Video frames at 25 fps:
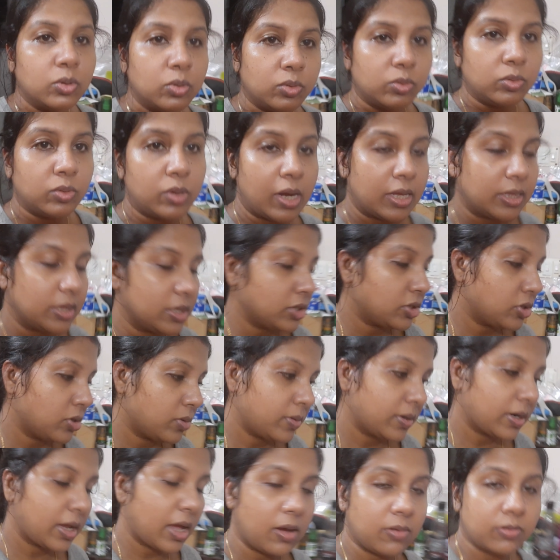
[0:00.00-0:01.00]
তো রাতে
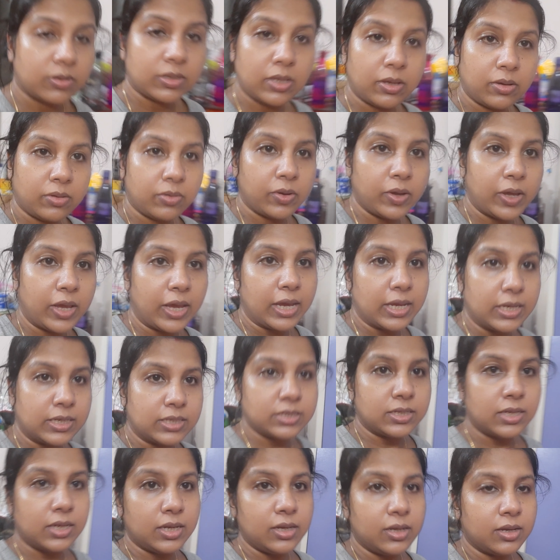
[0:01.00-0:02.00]
সবার খাওয়া দাওয়া হয়ে
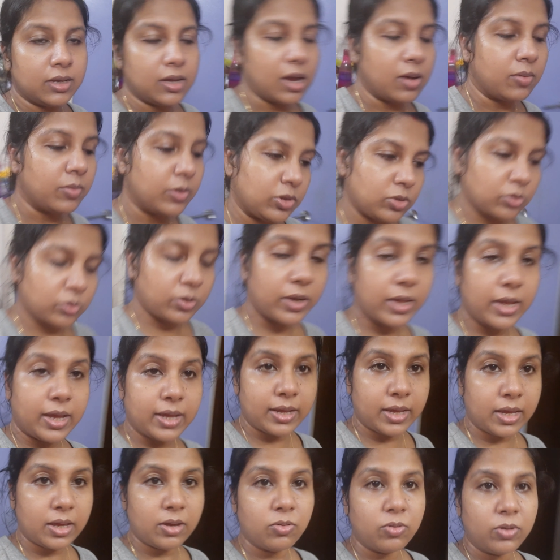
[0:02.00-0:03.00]
গেছে আমার তো অনেক
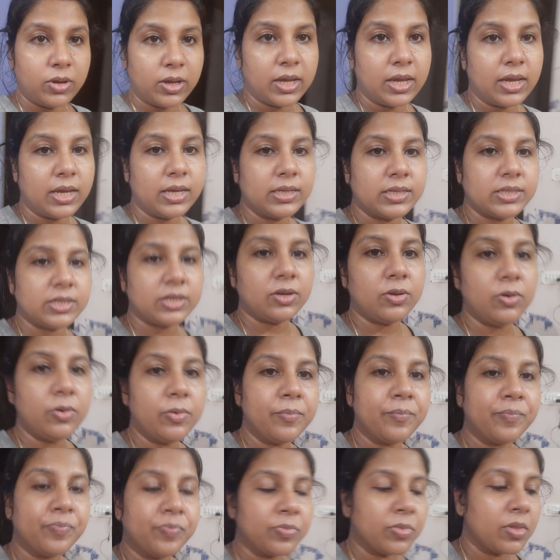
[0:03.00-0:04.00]
আগেই হয়ে গিয়েছিল
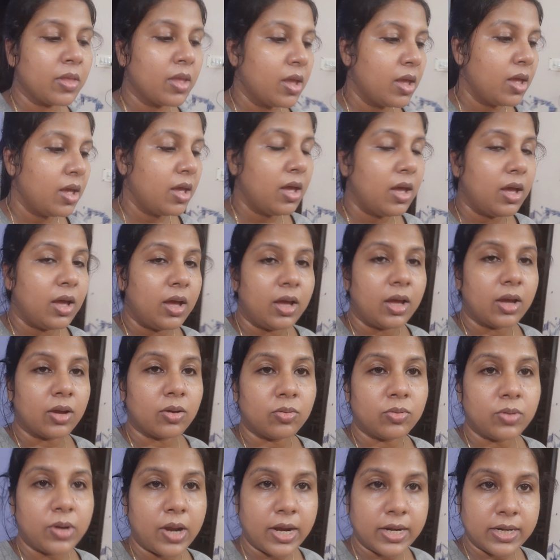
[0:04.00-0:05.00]

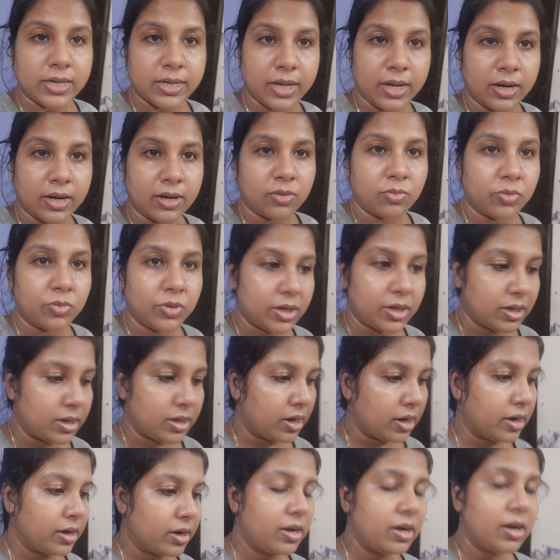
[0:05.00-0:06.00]
এখন নাইট কেয়ার রুটিন
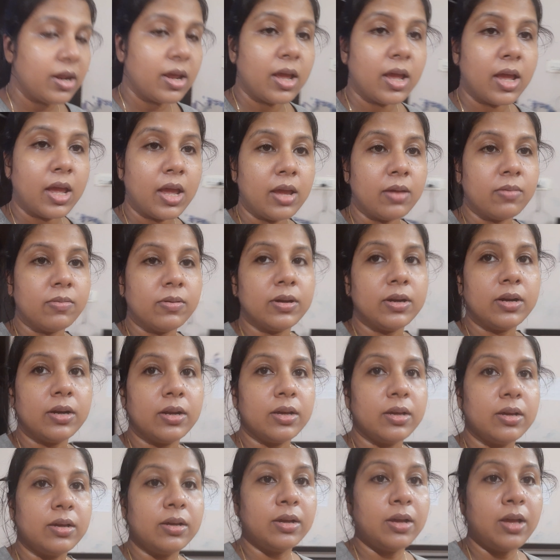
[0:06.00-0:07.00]
ডান এবার
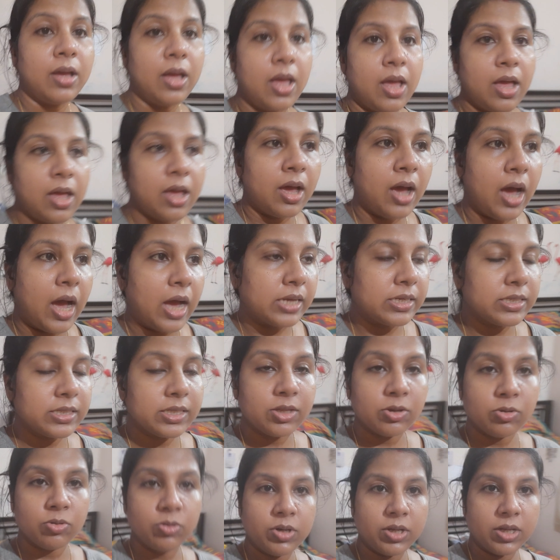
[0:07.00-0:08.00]
আজকে
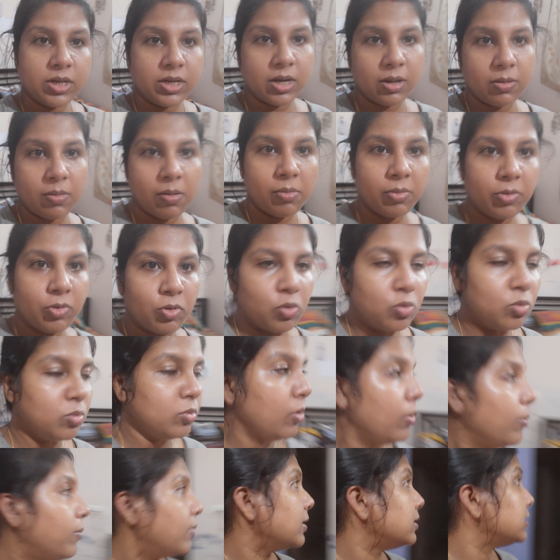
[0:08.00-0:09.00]
দেখো ঠিকঠাকভাবে
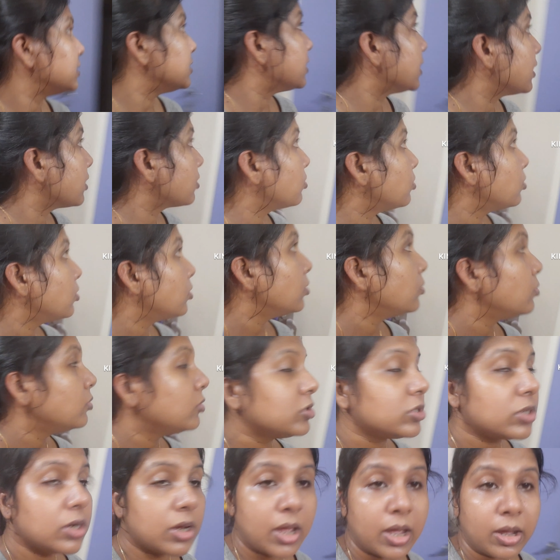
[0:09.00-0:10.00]
ঘুমও পাচ্ছে না এখন
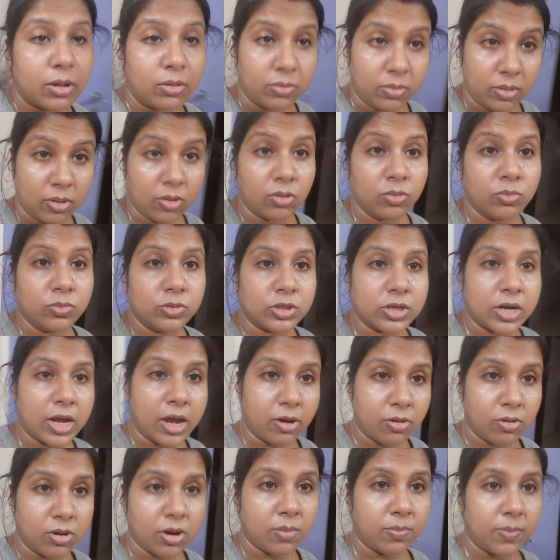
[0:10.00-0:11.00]
অলমোস্ট অলমোস্ট
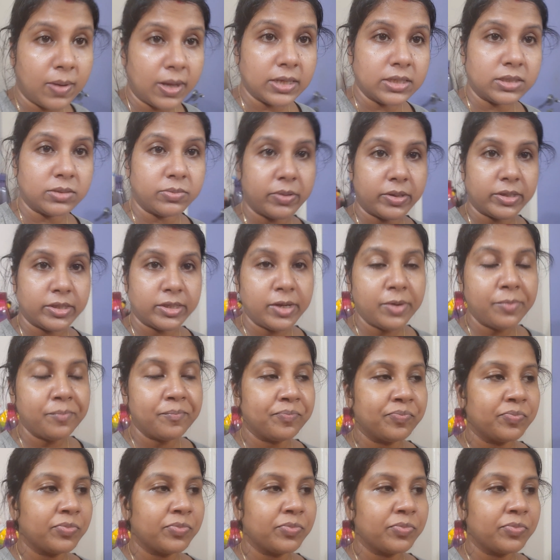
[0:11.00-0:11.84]
এগারোটা পাঁচ বাজে